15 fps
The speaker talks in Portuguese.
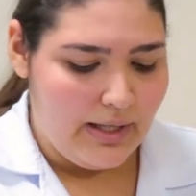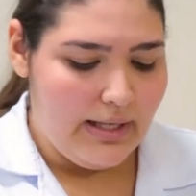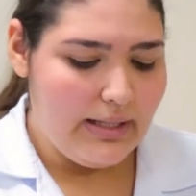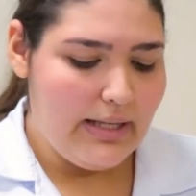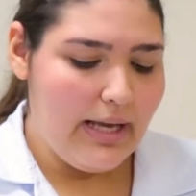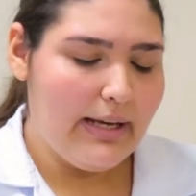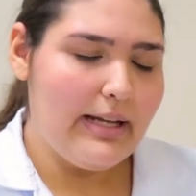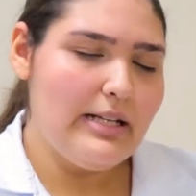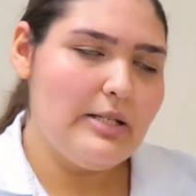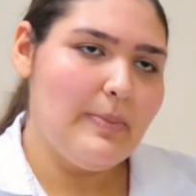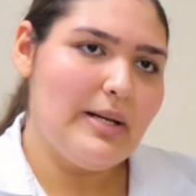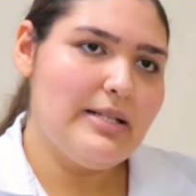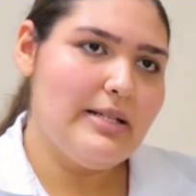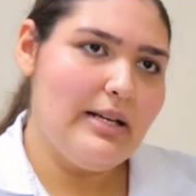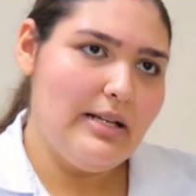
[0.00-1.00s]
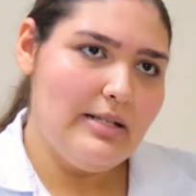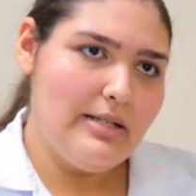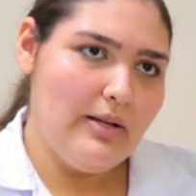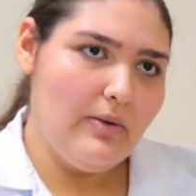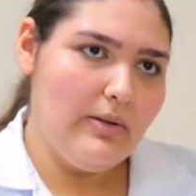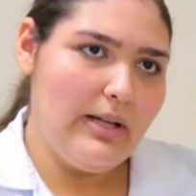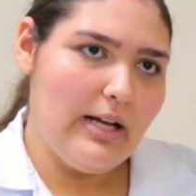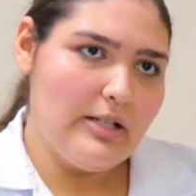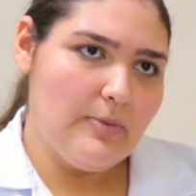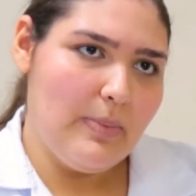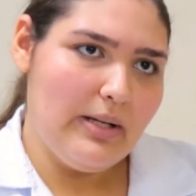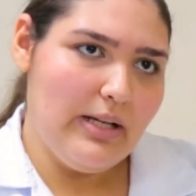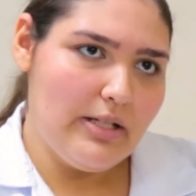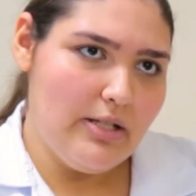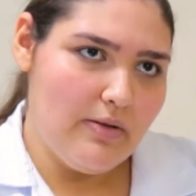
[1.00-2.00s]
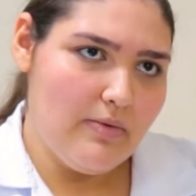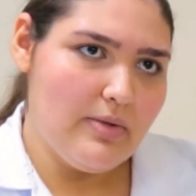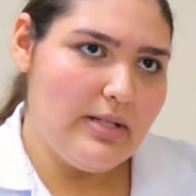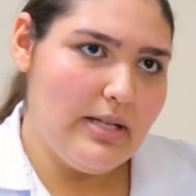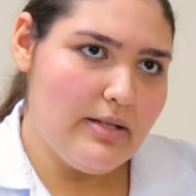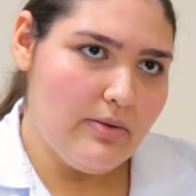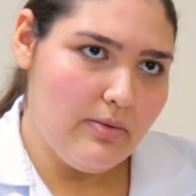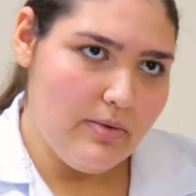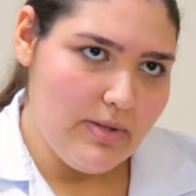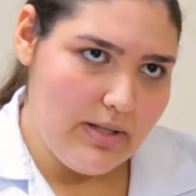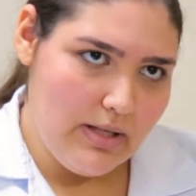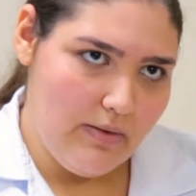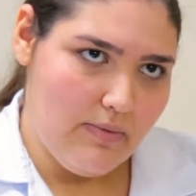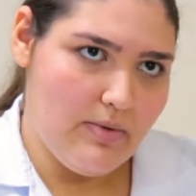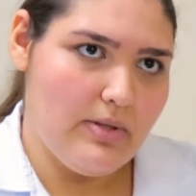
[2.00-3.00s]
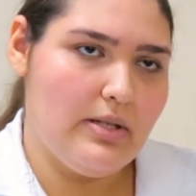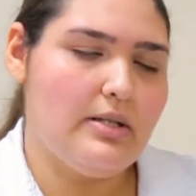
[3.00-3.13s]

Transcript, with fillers: E tem aqueles pacientes em cuidados paliativos exclusivos,